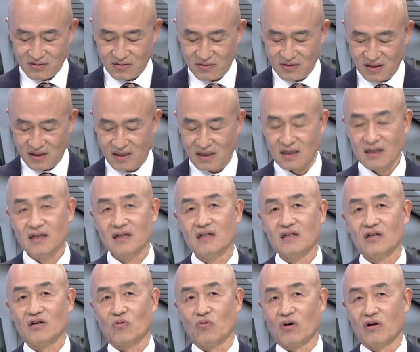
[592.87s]
그런데
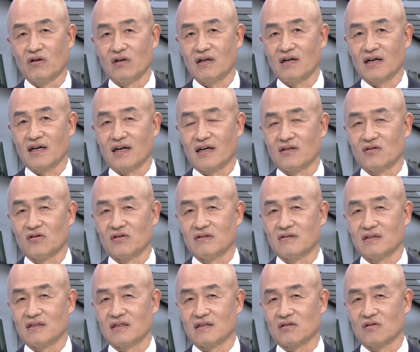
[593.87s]
월가
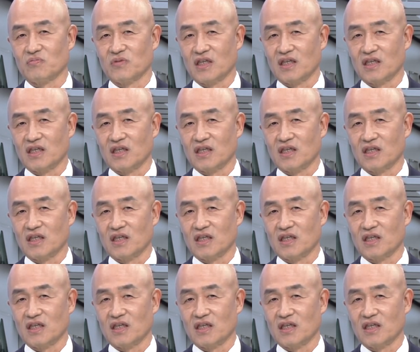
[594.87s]
애널들이 지금